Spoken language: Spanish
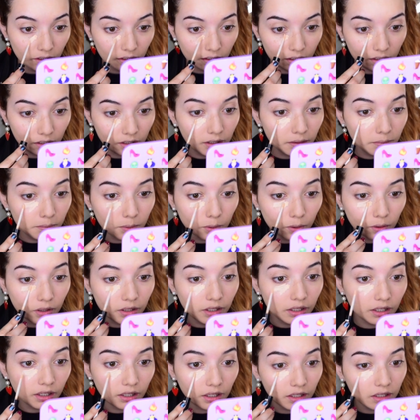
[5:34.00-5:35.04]
El de
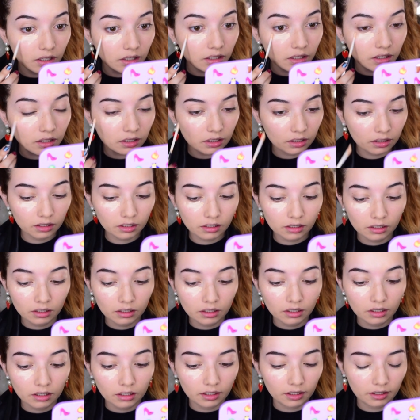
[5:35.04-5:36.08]
Bouquet.
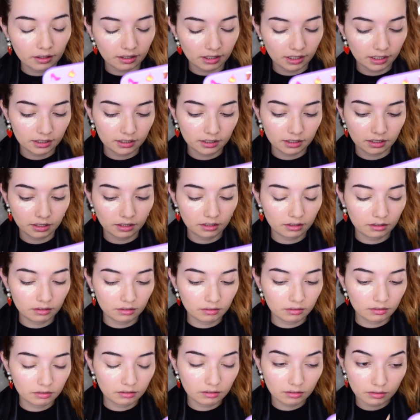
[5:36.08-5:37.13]
La verdad es que
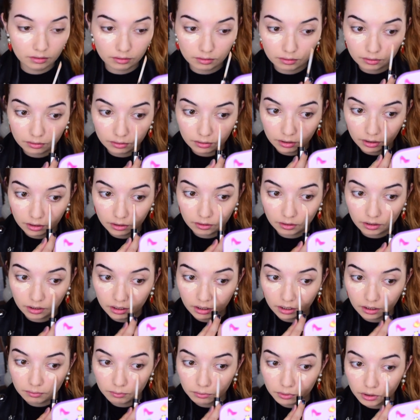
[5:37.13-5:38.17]
no siento que
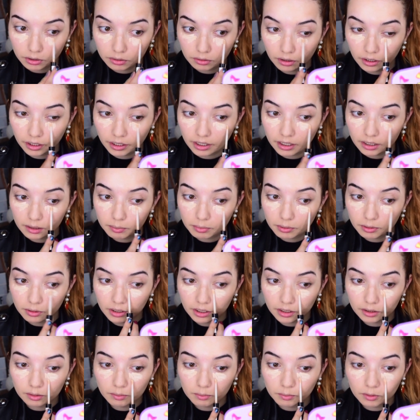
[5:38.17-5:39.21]
tenga muchas ojeras, pero
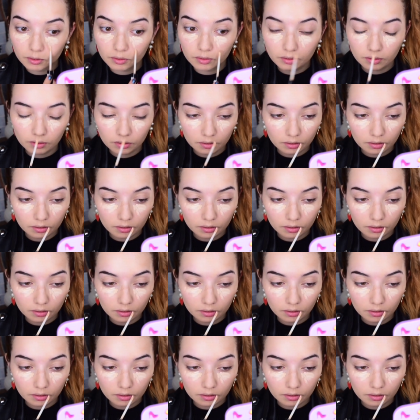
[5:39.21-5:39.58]
ya es como...